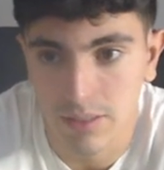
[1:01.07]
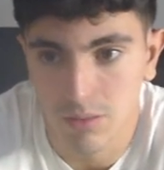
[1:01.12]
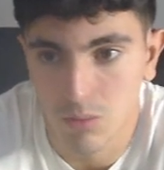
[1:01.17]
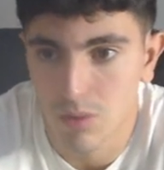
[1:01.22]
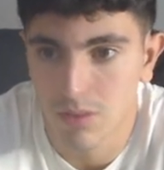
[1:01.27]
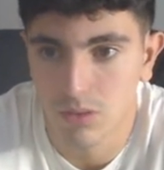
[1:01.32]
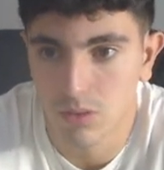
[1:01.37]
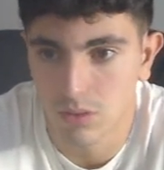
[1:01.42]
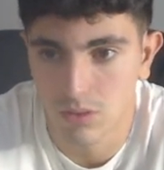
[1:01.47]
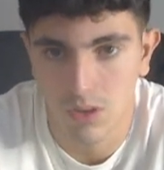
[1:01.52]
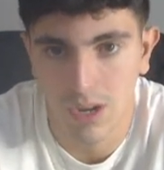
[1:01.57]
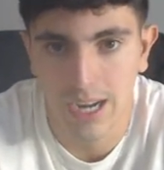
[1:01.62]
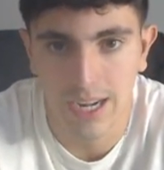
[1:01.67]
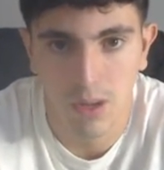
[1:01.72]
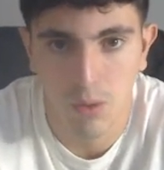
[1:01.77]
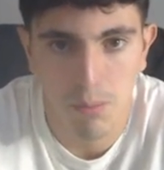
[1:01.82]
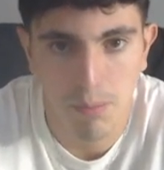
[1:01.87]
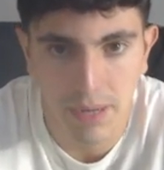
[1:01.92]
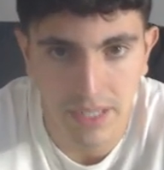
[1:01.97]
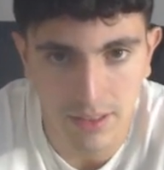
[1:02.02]
cuando no ganas un
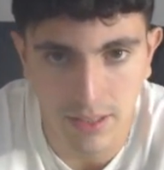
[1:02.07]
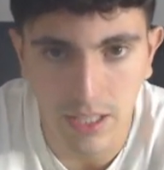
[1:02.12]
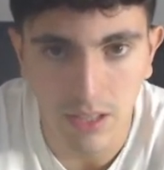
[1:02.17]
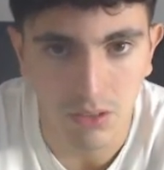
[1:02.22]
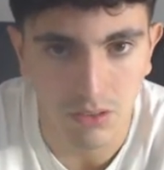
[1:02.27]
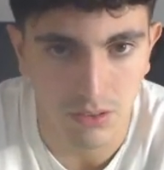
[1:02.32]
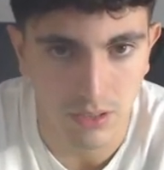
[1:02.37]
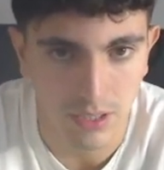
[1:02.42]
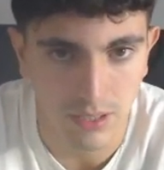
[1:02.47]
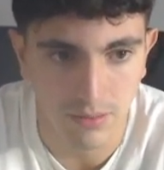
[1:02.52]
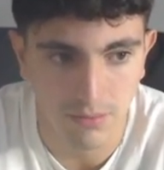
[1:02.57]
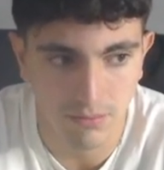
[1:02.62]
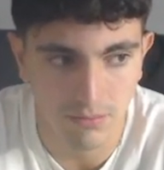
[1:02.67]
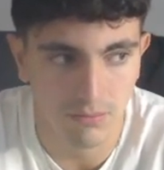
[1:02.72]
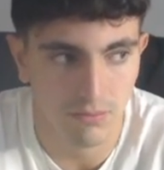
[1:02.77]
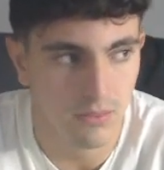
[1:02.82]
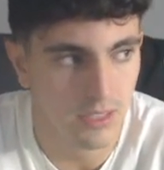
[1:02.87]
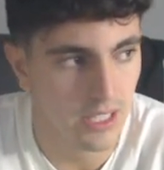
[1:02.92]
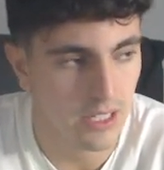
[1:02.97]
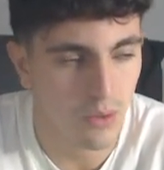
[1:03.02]
partido y
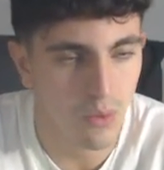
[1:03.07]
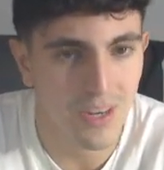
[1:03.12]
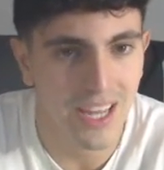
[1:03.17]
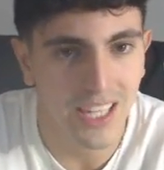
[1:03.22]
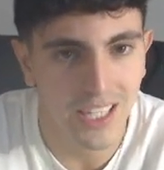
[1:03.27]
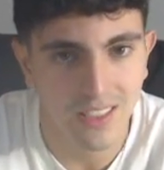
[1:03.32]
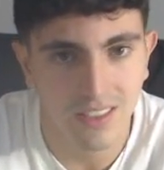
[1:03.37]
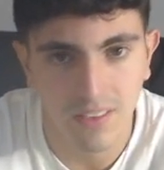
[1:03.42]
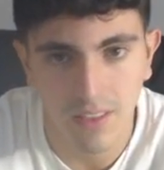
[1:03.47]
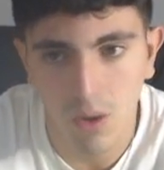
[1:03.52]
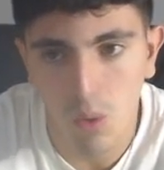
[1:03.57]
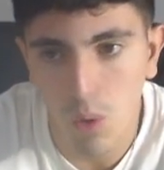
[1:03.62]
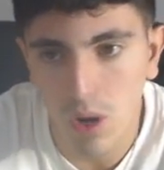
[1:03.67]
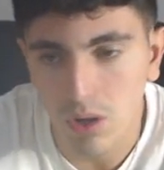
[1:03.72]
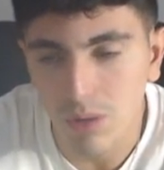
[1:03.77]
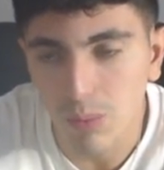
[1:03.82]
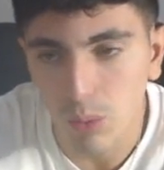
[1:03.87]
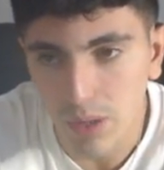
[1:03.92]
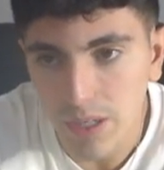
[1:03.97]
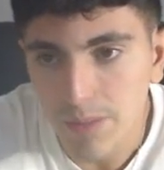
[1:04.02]
tienes una crisis de juego,
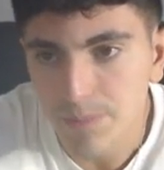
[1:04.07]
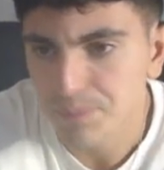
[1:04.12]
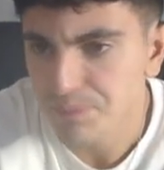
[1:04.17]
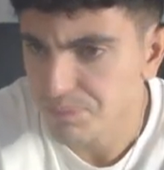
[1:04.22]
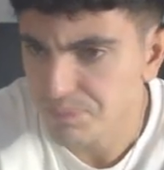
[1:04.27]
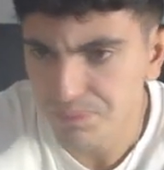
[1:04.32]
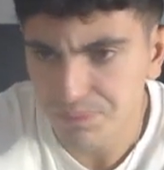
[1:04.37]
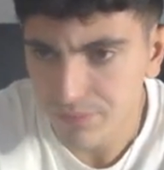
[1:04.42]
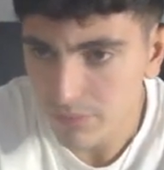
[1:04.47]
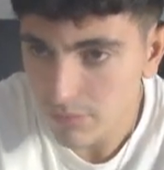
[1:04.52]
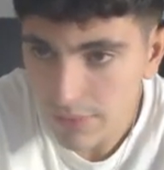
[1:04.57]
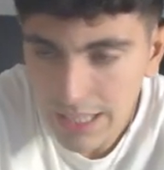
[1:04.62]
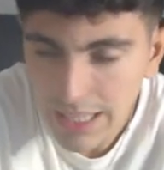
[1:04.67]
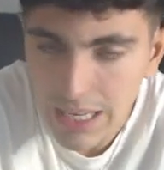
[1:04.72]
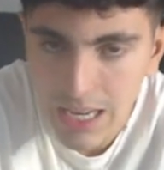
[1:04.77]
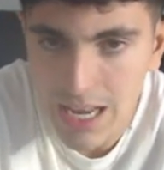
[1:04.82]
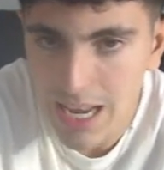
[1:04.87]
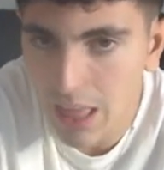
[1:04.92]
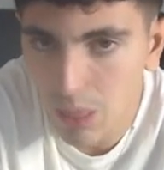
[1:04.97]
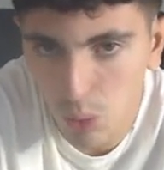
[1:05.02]
pues
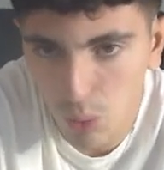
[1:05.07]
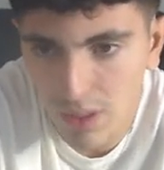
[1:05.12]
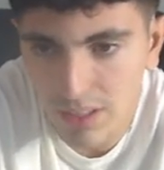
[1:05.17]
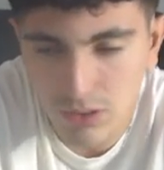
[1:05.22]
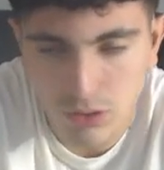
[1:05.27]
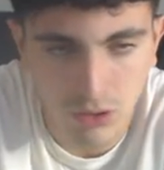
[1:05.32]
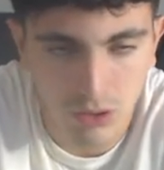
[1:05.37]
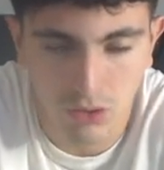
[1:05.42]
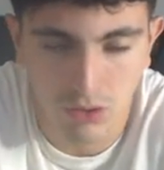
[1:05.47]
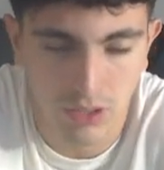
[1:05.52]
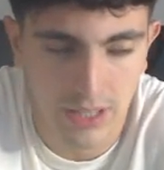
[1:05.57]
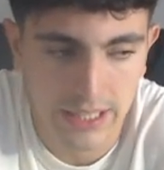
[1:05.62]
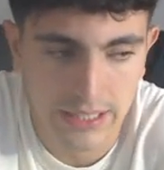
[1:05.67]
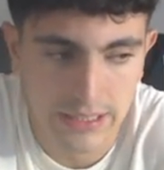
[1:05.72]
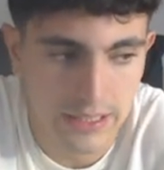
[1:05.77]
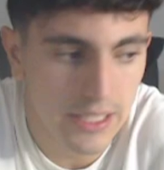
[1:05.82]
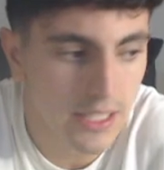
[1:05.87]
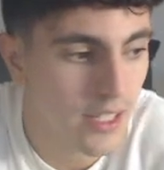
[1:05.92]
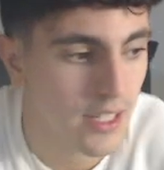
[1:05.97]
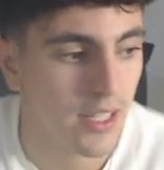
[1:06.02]
las dudas son
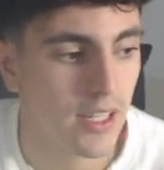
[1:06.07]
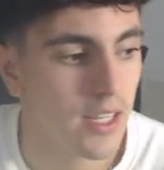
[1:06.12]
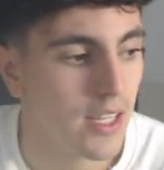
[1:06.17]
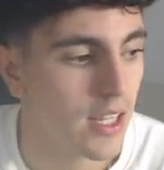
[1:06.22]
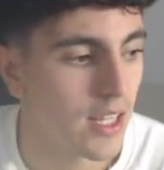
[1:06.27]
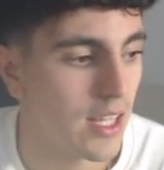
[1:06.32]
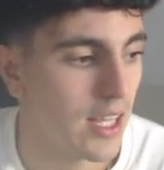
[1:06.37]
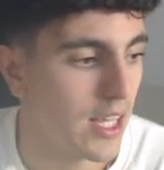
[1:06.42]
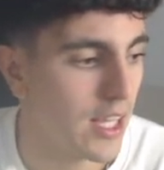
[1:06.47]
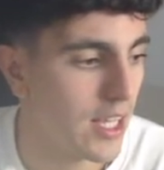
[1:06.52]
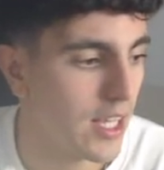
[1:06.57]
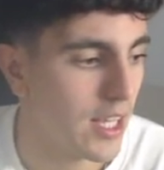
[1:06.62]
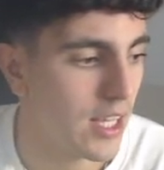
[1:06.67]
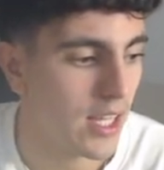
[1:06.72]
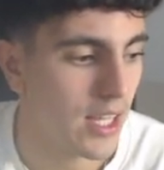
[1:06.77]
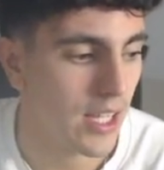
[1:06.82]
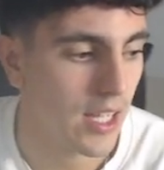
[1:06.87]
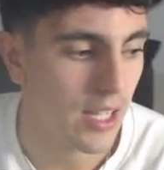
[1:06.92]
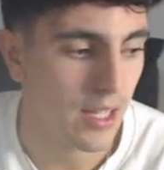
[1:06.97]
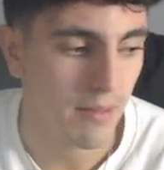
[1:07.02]
constantes.
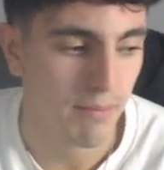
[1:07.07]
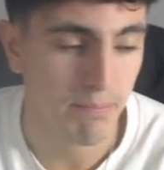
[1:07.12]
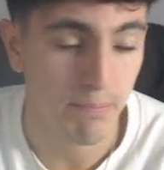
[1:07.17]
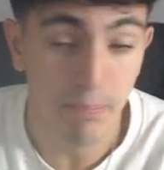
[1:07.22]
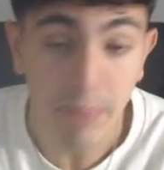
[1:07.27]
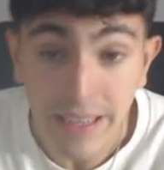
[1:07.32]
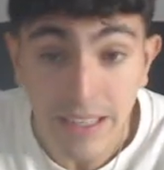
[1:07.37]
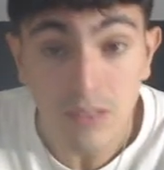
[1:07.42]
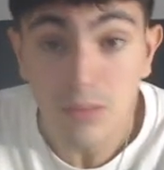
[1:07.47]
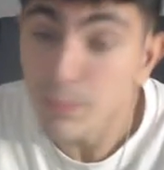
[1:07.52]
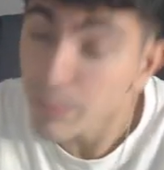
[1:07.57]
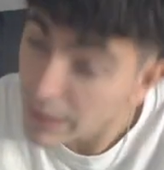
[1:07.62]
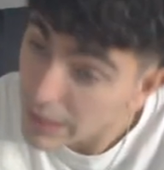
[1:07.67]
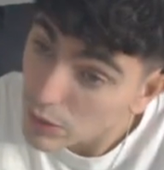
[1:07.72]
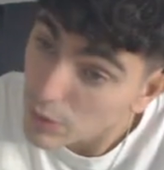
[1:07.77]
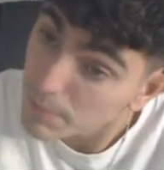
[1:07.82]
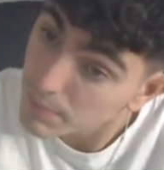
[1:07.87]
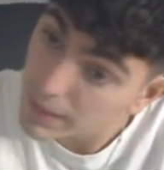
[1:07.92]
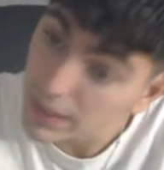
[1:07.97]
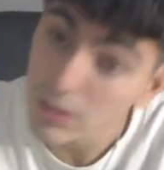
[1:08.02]
Eh, pero, pero,
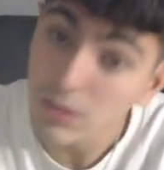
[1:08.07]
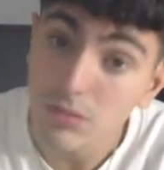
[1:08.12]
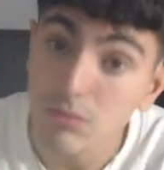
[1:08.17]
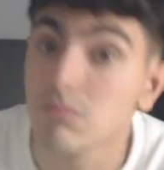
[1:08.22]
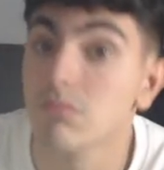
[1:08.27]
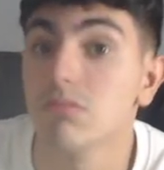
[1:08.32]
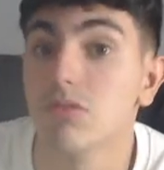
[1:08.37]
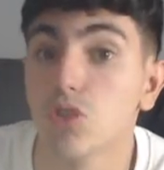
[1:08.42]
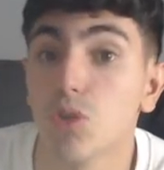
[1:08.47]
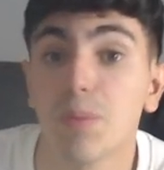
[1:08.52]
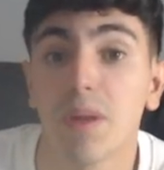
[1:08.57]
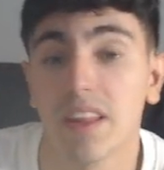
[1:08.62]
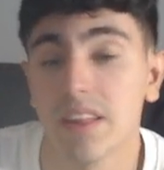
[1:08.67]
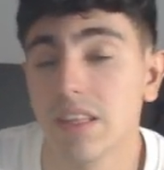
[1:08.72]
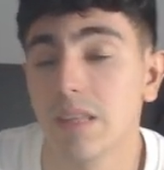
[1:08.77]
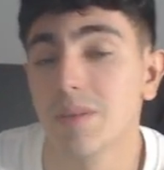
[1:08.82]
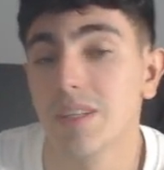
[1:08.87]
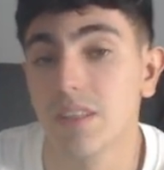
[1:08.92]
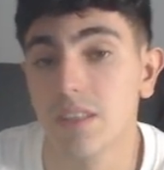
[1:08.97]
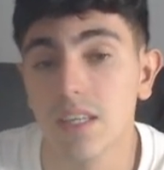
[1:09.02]
pero,
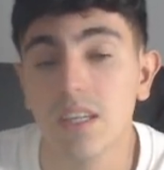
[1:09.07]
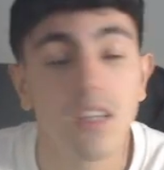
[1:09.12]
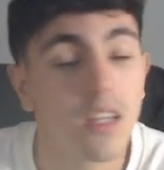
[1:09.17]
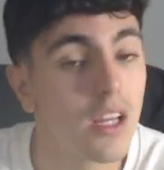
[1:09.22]
sorprendentemente,